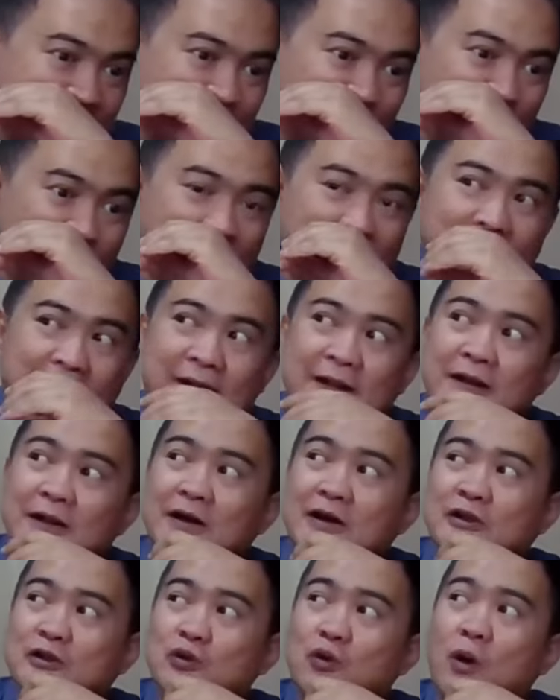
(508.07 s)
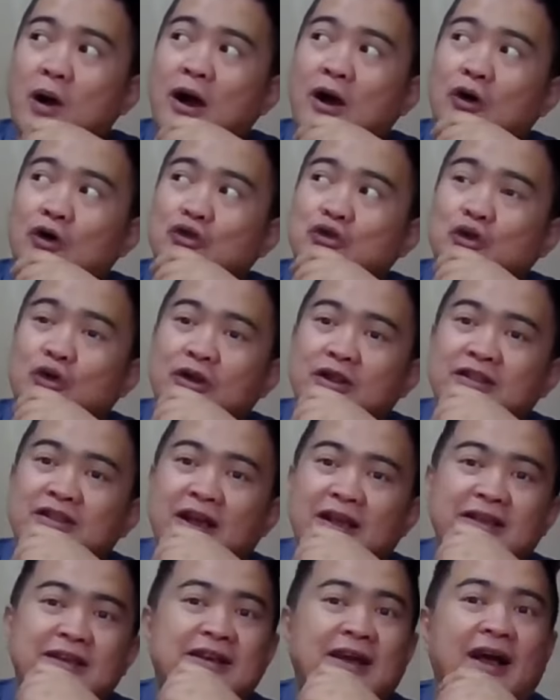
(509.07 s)
Wakil ketua
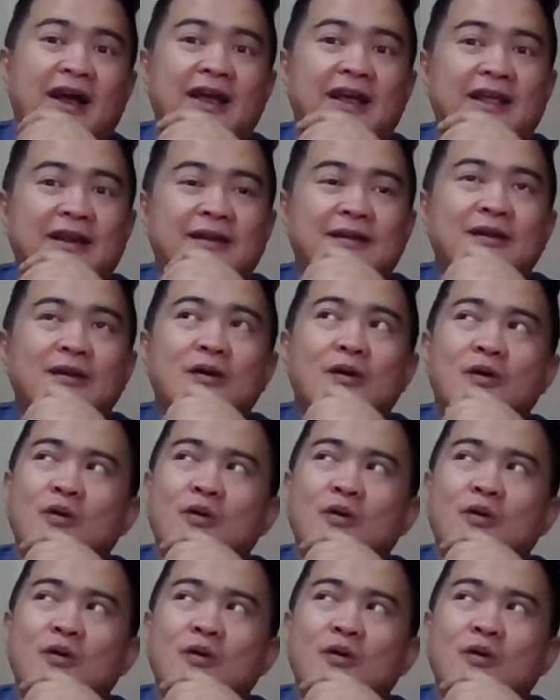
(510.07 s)
otorita IKN,